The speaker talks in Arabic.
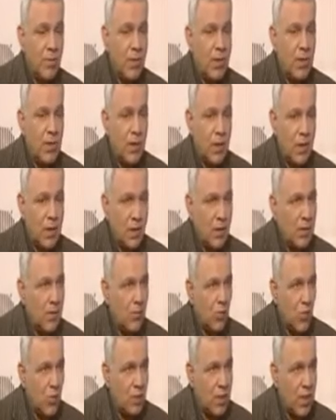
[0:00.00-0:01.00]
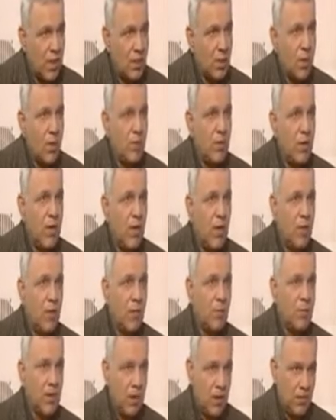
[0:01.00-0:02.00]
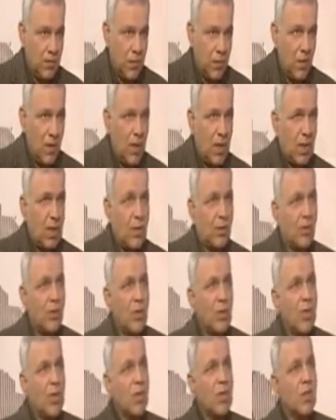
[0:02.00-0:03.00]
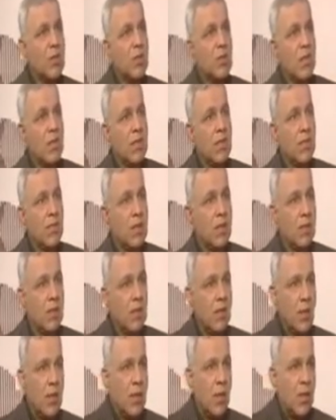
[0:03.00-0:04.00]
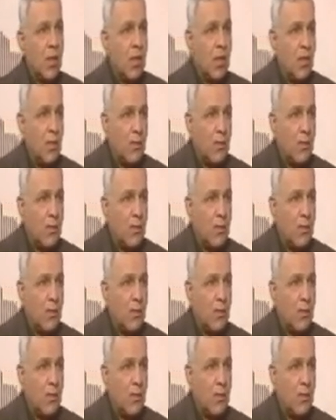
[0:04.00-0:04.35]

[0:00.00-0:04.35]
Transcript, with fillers: ممتازة في حلب يعني في معركة الكليات العسكرية في معركة